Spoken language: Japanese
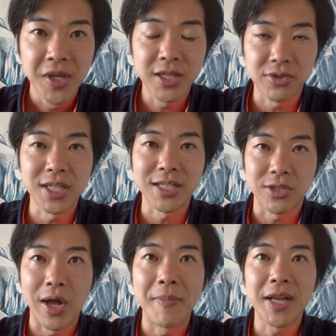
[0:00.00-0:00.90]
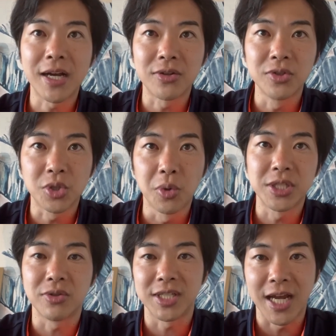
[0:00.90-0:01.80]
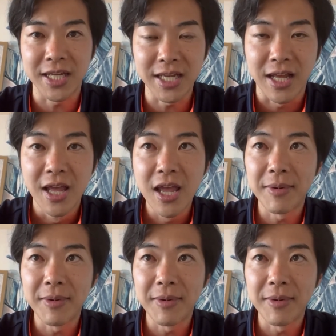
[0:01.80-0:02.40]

そしてですね、そのアメリカ軍統治の時代に、